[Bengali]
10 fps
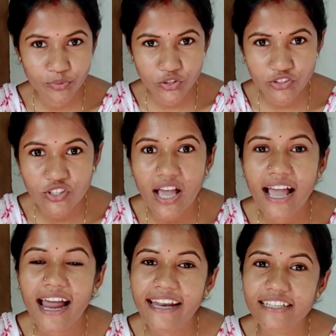দুটো পর্যন্ত
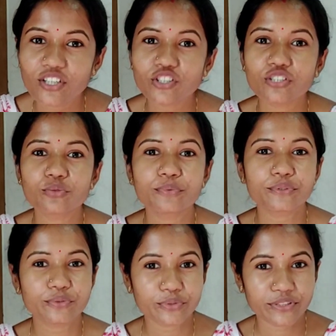আর একটা হচ্ছে
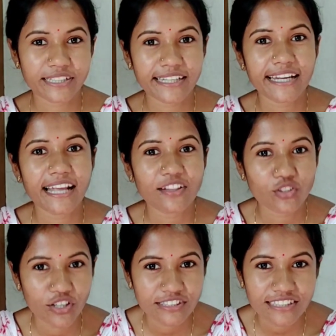দুপুর দুটো থেকে রাত
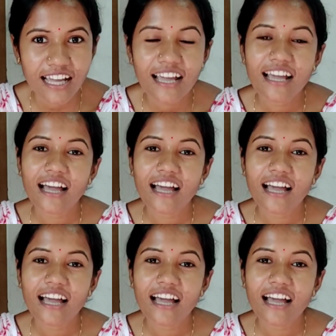দশটা